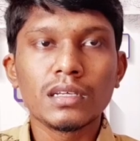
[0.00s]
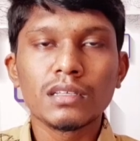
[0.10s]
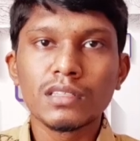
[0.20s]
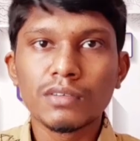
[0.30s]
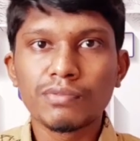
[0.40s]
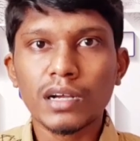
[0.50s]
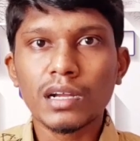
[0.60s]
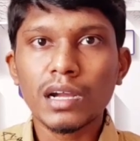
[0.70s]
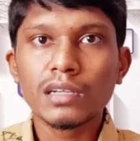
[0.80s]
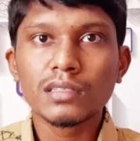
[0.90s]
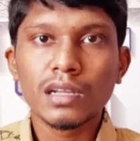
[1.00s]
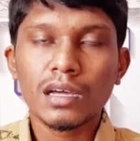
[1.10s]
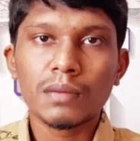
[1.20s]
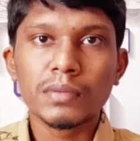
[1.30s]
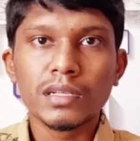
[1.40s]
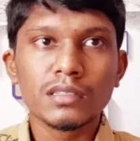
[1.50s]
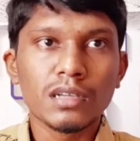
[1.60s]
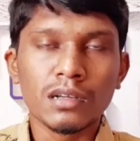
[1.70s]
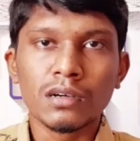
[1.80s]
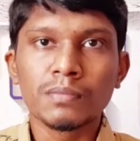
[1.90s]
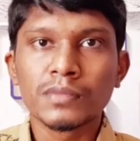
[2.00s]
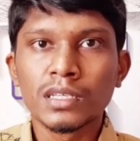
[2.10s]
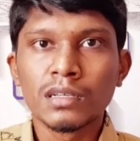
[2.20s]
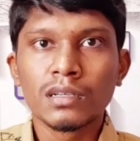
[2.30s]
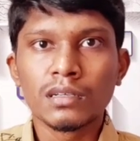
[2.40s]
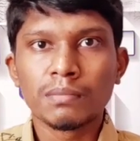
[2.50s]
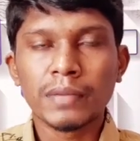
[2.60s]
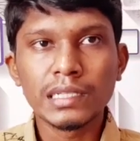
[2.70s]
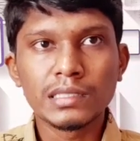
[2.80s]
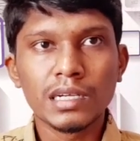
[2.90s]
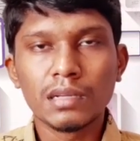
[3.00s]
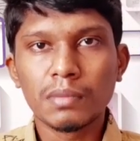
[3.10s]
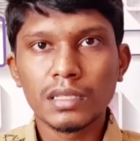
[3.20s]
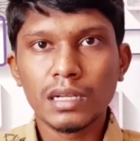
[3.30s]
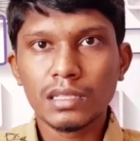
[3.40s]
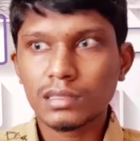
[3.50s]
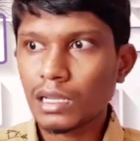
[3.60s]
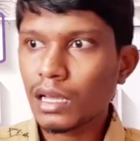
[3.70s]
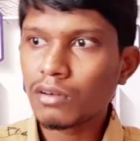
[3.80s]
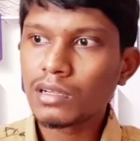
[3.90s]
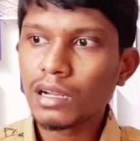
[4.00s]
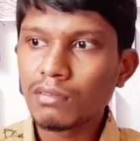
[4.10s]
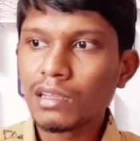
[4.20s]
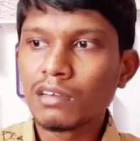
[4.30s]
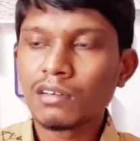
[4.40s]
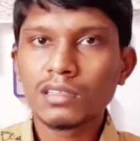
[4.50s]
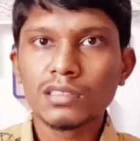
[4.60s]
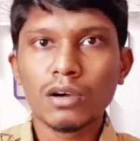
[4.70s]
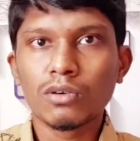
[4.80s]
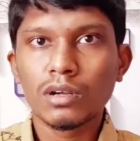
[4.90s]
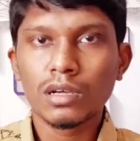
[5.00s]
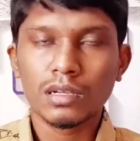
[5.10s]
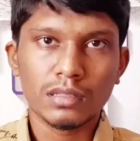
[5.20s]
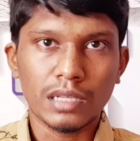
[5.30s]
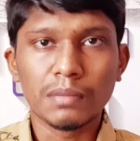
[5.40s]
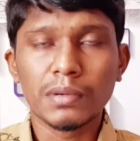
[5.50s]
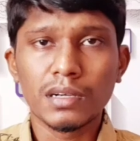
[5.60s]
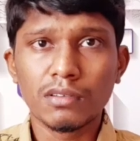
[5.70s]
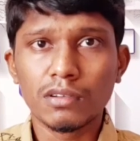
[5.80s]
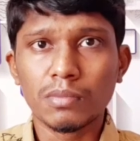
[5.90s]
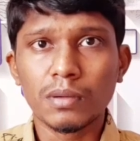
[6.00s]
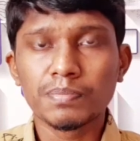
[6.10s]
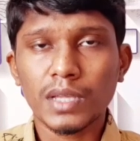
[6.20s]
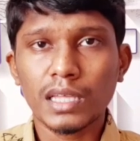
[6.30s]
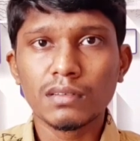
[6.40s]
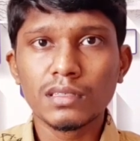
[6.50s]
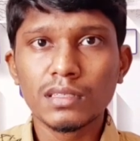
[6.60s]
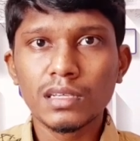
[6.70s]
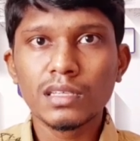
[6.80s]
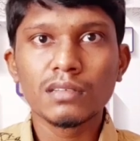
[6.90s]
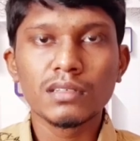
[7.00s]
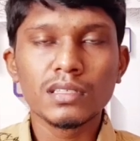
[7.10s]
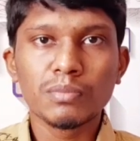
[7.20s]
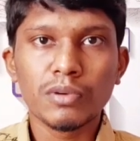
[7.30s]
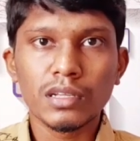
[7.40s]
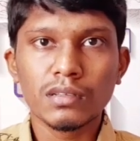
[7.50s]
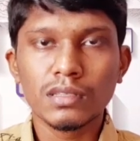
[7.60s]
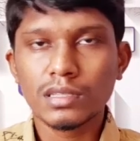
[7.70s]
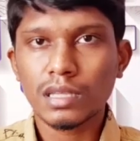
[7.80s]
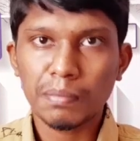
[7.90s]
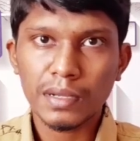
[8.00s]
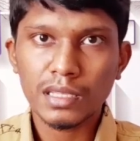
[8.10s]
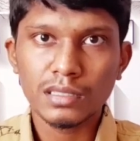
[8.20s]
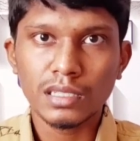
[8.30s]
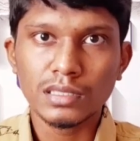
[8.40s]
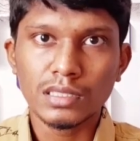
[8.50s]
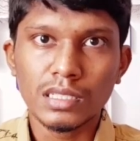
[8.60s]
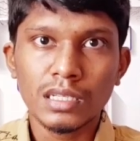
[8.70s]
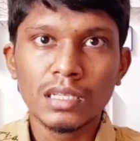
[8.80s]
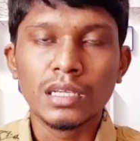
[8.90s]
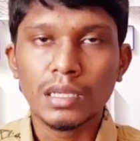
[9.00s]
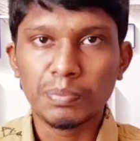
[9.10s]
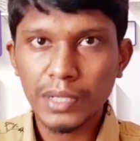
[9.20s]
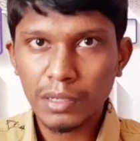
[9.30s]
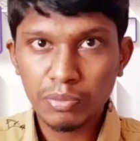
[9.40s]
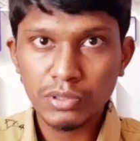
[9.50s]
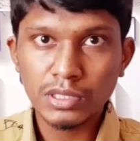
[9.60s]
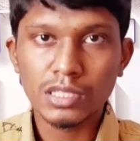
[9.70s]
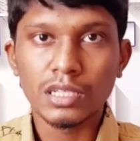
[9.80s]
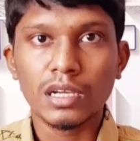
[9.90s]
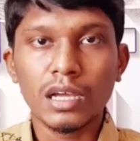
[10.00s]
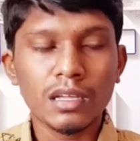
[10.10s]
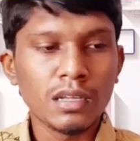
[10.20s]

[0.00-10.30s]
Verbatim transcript: இது வந்து ஃபன்னாக எடுத்துக்கலாம் அப்படி இருந்தாலும் மைண்ட் செட்டு பார்த்தீங்கன்னா தலை அவர்கள் வெளியே வரது அவரோட தனிப்பட்ட விருப்பம் அது வந்து இது வந்து போட்டது வந்து தப்பாக தான் தெரிஞ்சுது இப்பயே புரிஞ்சுக்கிங்க